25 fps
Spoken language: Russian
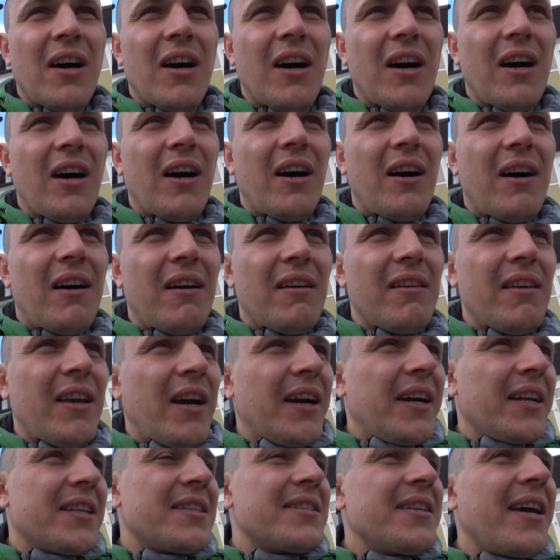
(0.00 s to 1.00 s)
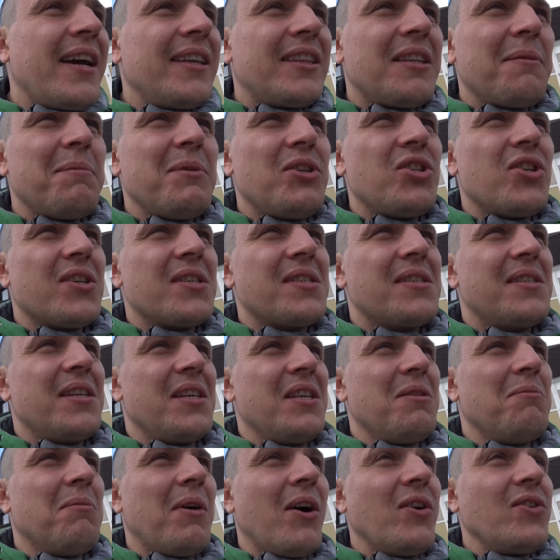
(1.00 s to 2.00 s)
А, я, говорит, сайтами сейчас
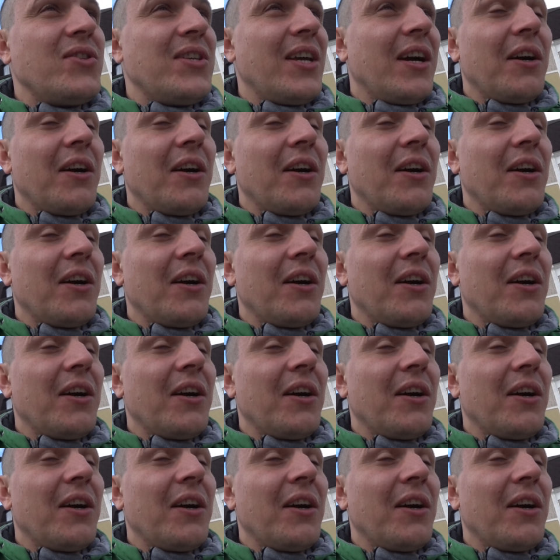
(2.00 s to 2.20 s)
занимаюсь.